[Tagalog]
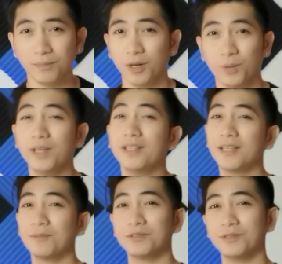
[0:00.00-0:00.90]
Pero when it
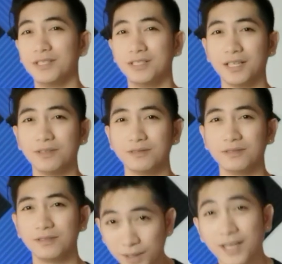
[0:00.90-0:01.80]
comes to discount,
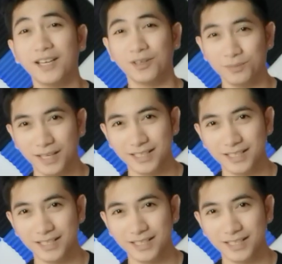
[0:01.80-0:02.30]
huwag ka nang